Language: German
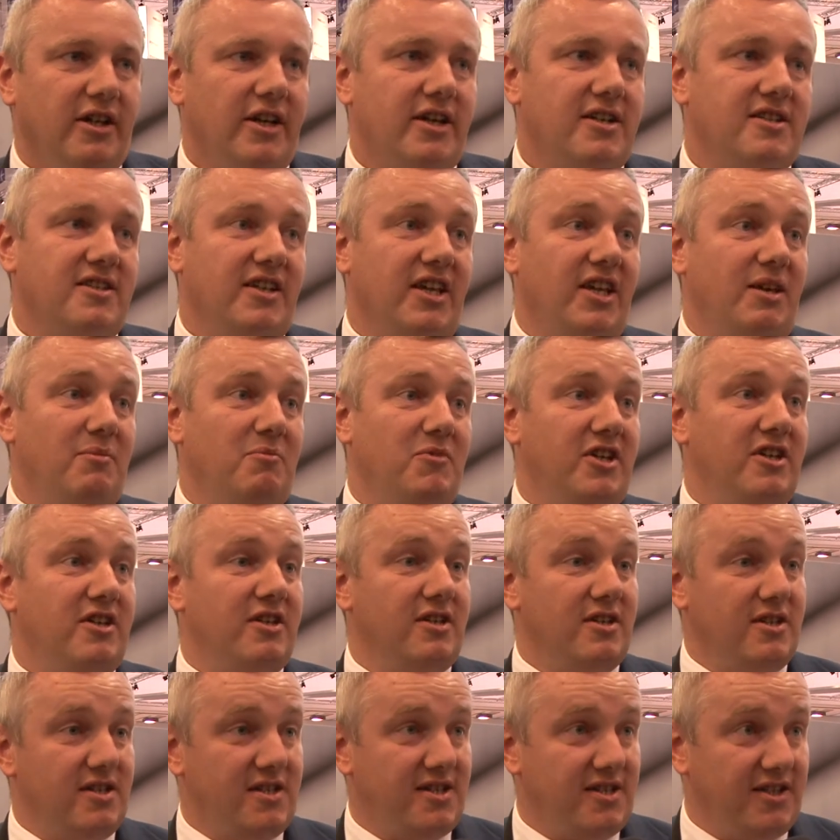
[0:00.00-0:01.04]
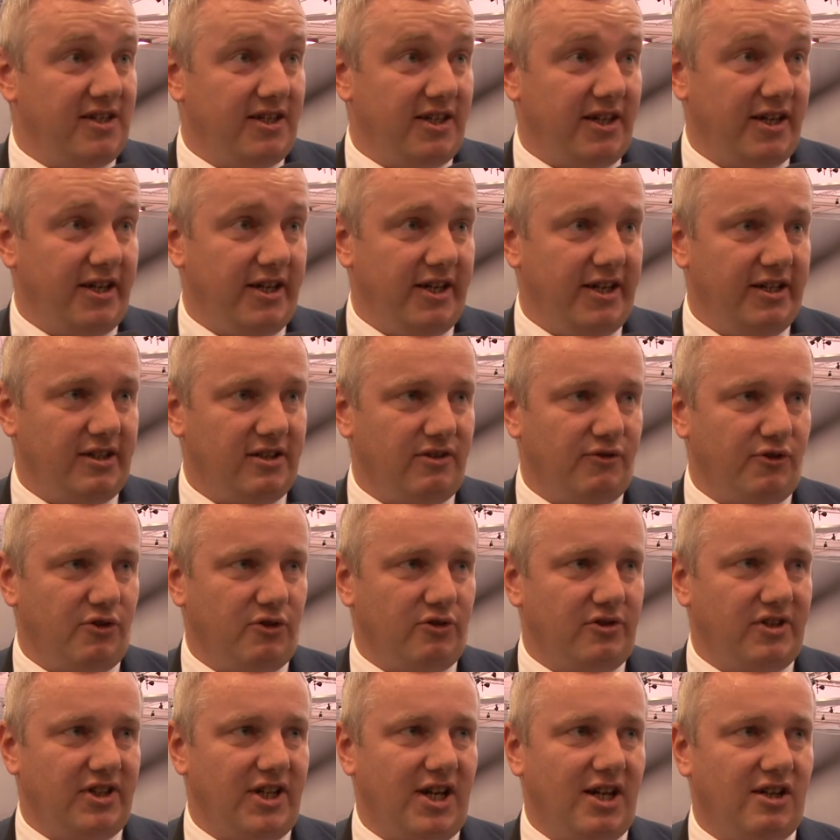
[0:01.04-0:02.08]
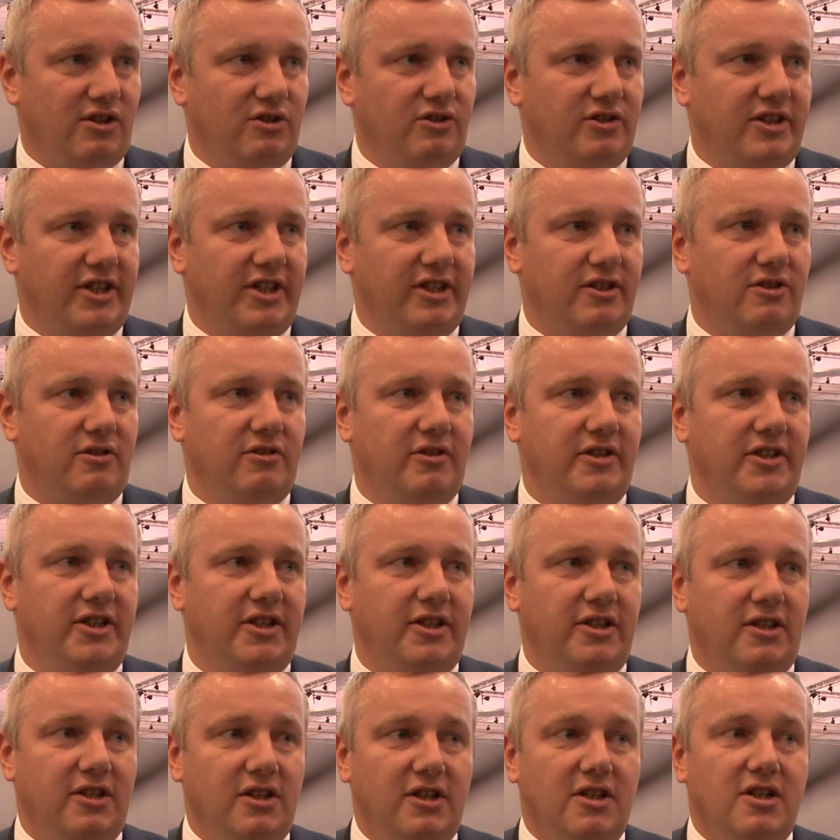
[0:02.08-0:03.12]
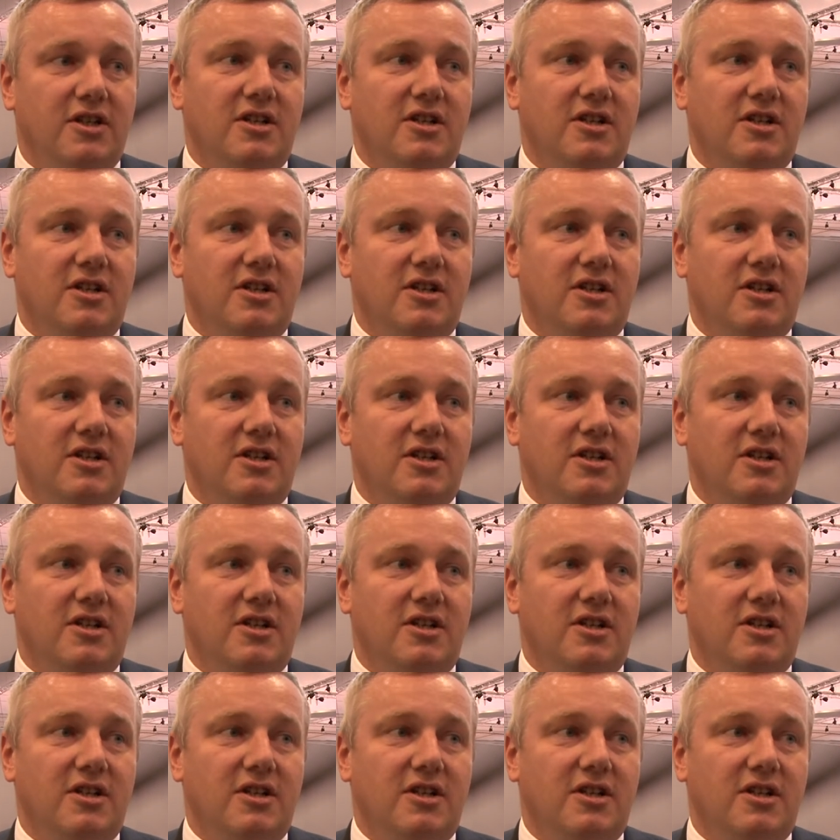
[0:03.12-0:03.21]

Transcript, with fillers: extreme Sicherheit aufgrund der Akkutechnologie,